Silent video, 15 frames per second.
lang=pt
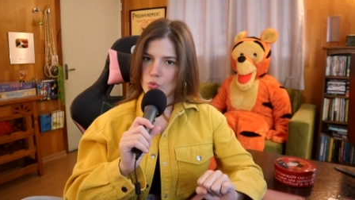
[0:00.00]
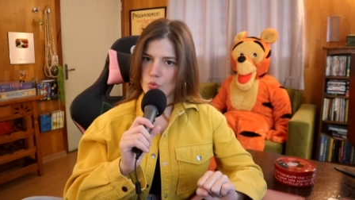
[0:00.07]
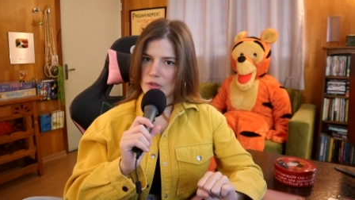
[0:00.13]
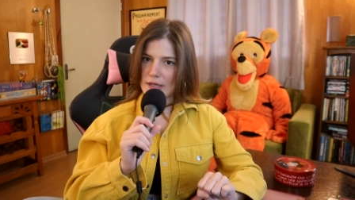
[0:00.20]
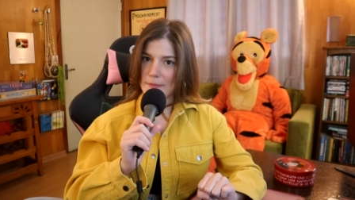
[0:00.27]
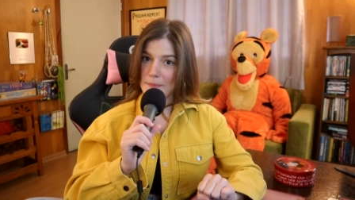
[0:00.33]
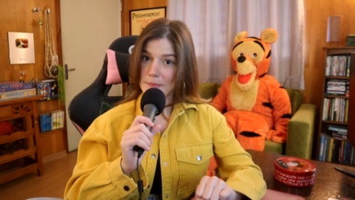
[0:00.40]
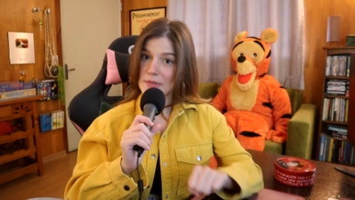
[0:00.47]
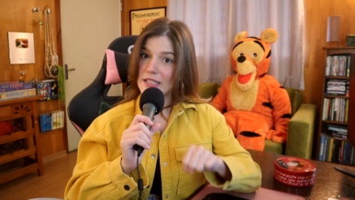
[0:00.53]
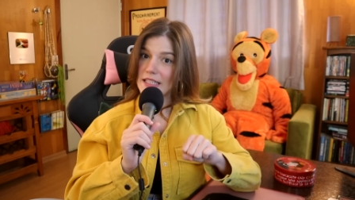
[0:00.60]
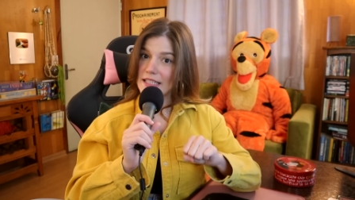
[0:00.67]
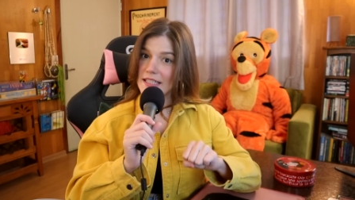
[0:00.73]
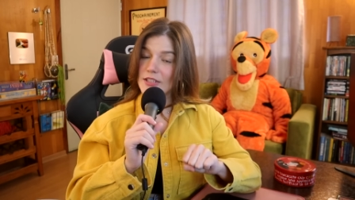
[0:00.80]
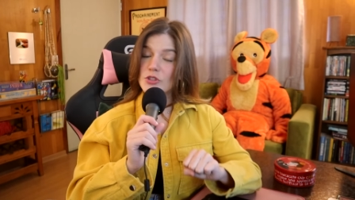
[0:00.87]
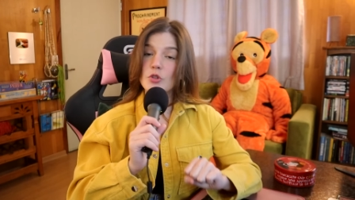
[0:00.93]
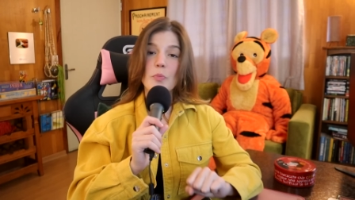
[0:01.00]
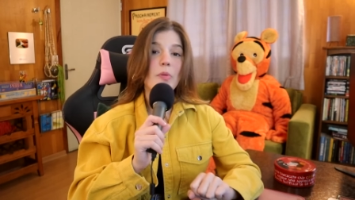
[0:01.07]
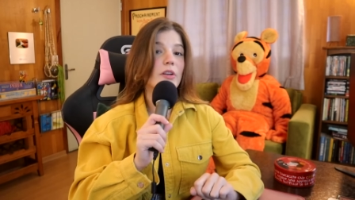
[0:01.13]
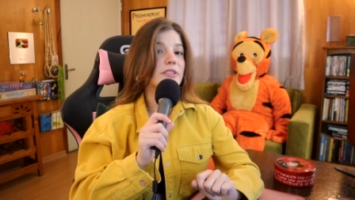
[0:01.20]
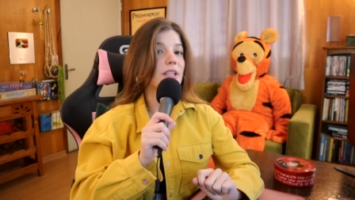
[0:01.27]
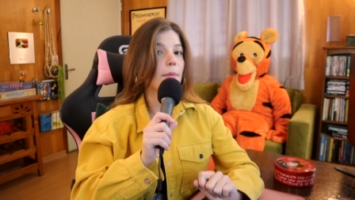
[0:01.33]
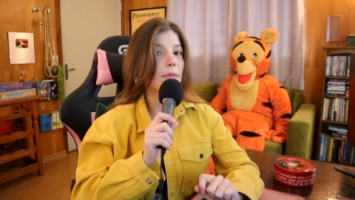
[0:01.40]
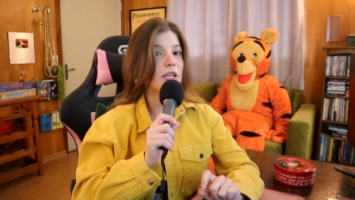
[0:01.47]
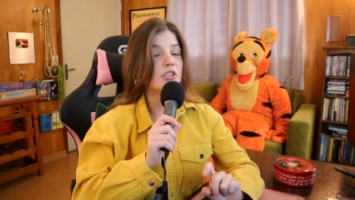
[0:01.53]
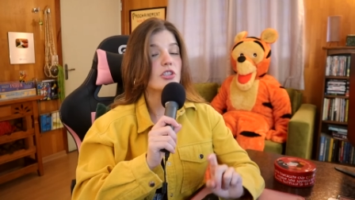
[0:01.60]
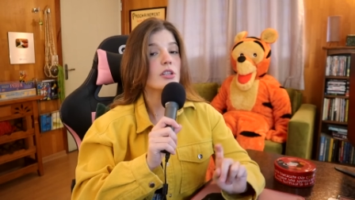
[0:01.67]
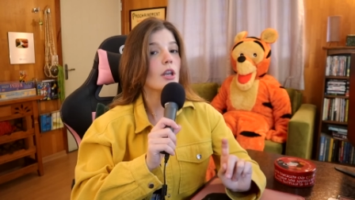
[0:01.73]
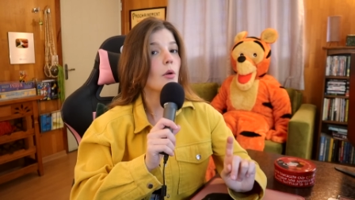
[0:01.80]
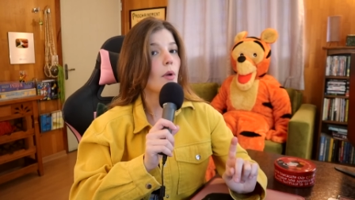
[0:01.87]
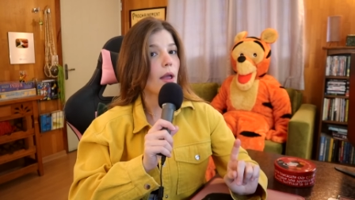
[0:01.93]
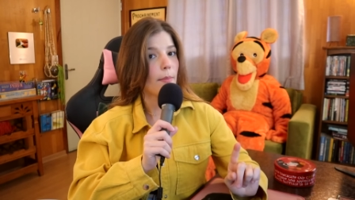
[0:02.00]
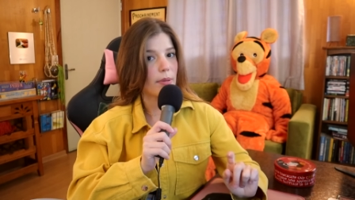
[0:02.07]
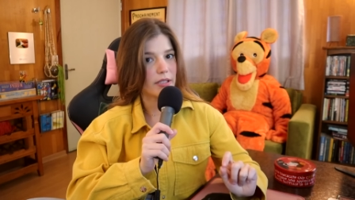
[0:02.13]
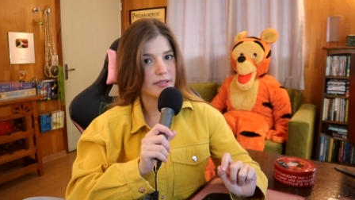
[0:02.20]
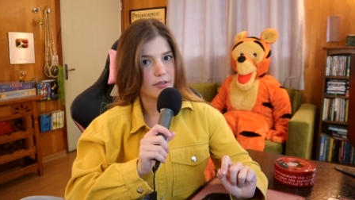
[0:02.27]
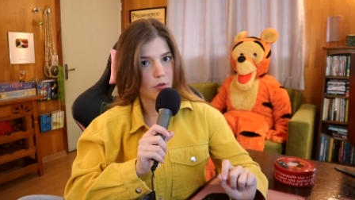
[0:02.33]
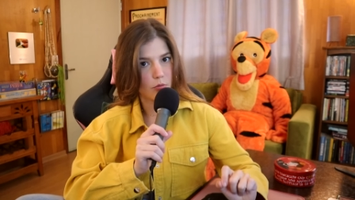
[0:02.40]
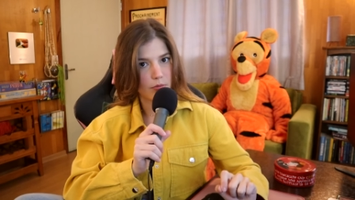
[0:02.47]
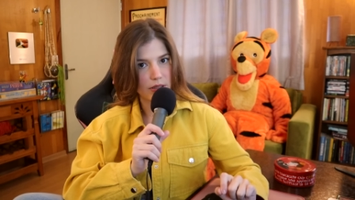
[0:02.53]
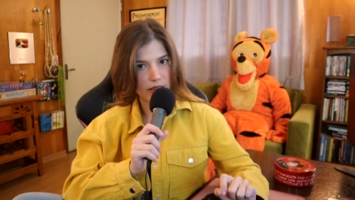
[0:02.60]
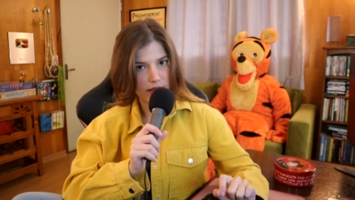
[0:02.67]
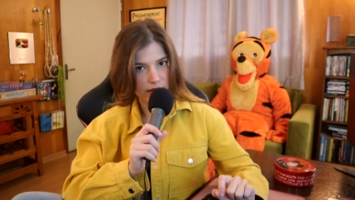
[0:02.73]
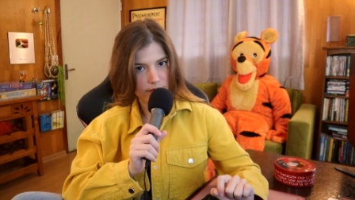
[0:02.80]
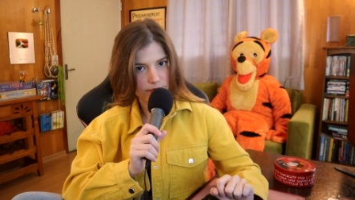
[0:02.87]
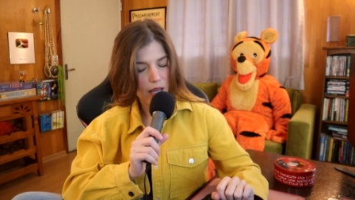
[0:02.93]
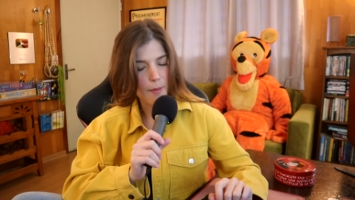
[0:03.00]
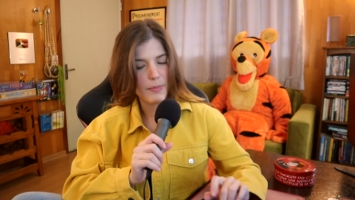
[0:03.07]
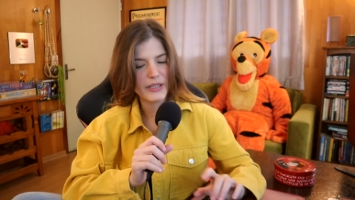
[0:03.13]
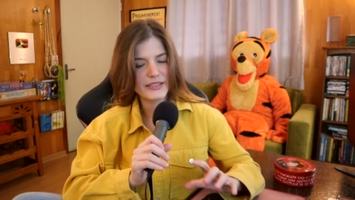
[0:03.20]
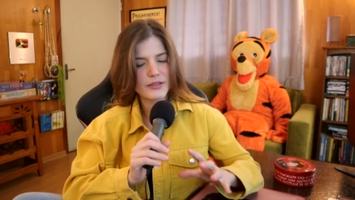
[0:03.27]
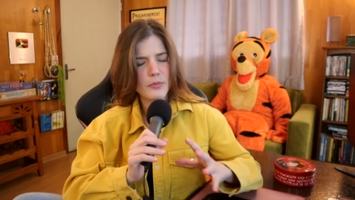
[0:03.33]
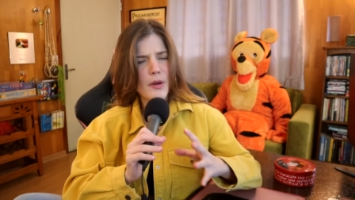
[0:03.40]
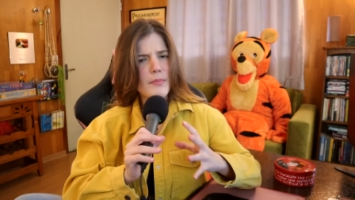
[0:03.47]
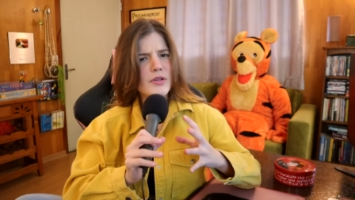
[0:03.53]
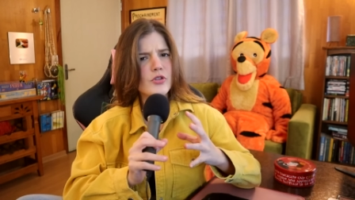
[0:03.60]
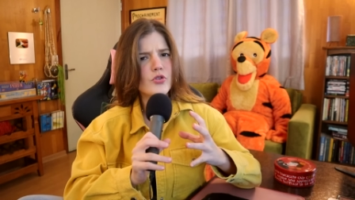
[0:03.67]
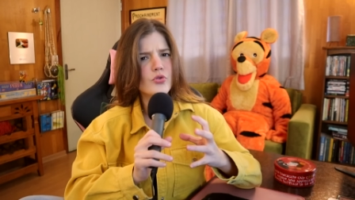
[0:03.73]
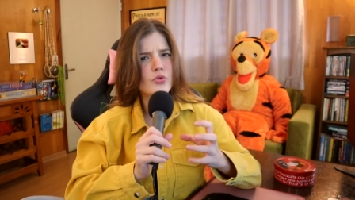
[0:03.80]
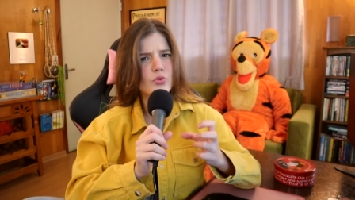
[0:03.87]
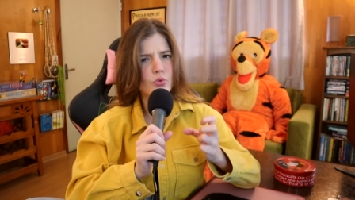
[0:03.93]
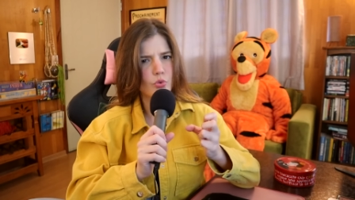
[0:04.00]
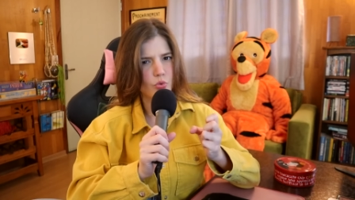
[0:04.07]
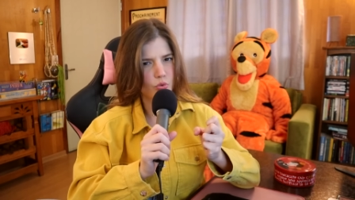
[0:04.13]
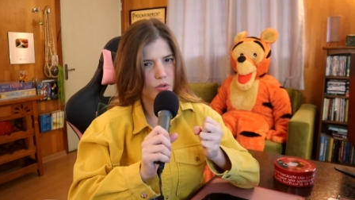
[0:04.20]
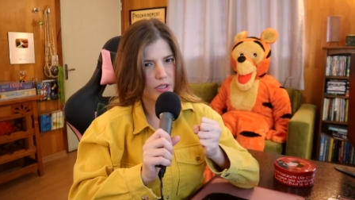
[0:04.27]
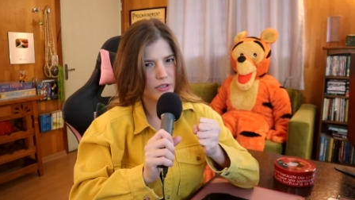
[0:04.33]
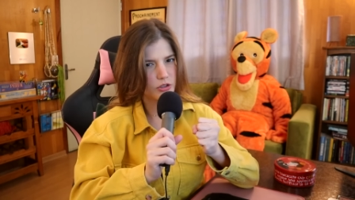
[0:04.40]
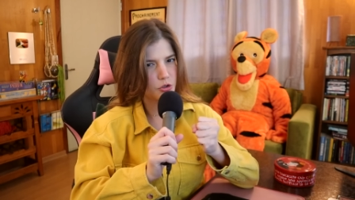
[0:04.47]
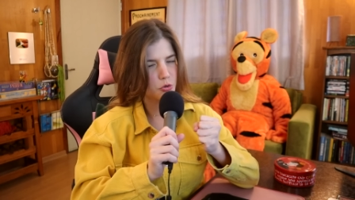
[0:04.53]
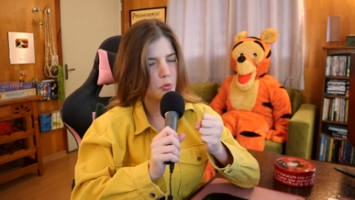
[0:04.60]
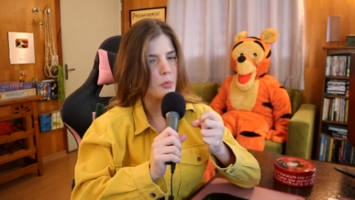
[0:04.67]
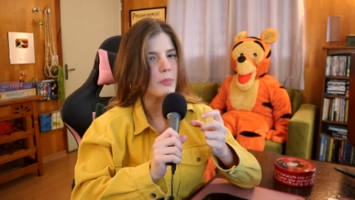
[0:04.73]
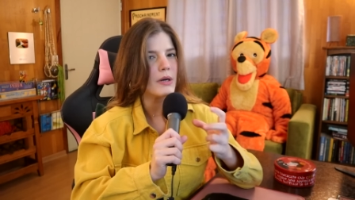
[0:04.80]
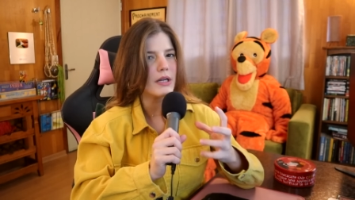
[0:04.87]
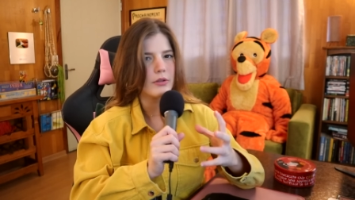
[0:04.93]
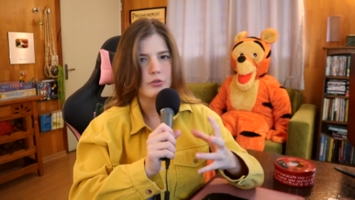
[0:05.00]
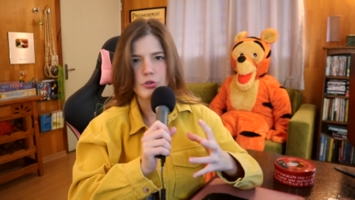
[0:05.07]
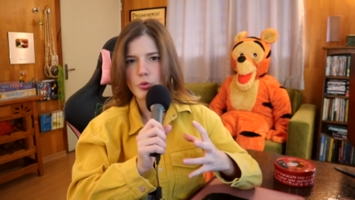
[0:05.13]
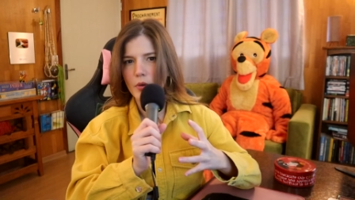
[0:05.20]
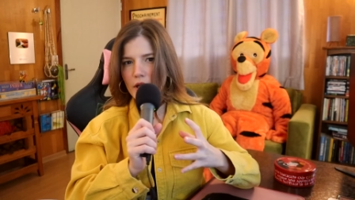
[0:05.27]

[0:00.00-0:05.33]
criatura que supostamente não é para ser humana, é para ser uma mistura de um humano e de um